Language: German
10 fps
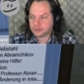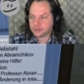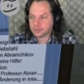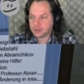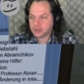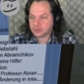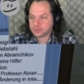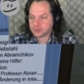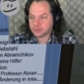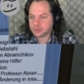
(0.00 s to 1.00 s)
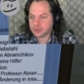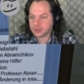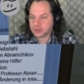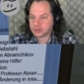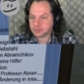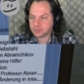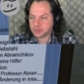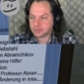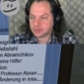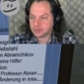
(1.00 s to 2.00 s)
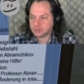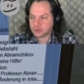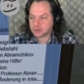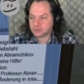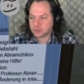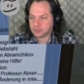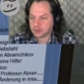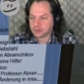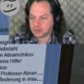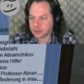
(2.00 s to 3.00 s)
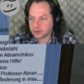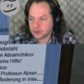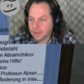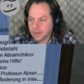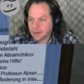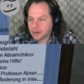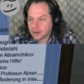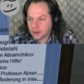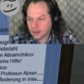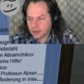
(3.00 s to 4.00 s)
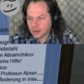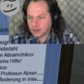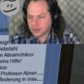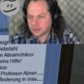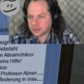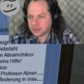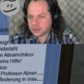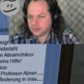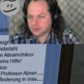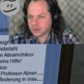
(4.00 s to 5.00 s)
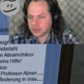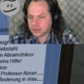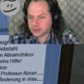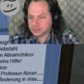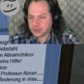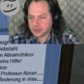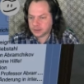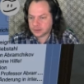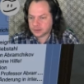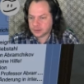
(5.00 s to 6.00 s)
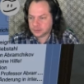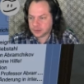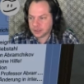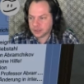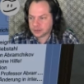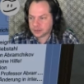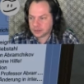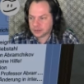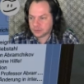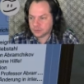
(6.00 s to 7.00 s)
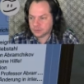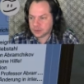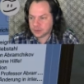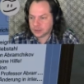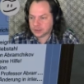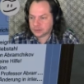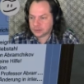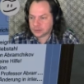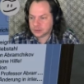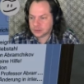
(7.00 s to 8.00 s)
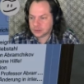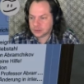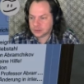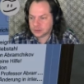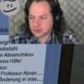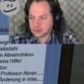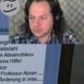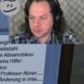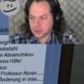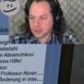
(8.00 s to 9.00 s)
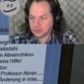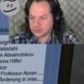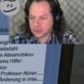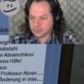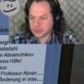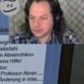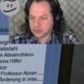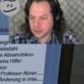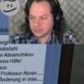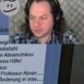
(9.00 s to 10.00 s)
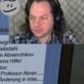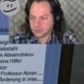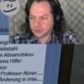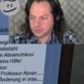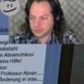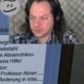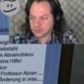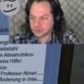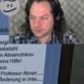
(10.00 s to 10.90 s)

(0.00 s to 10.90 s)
Zum Ende der Woche muss unbedingt die ganze Packung zu den Boston Verlag geschlossen sein. Berichte der vorgeladenen Experten sind bereits seit zwei Wochen fertig, also ist dieses Mal unsere Abteilung allein verantwortlich für die Verzögerung.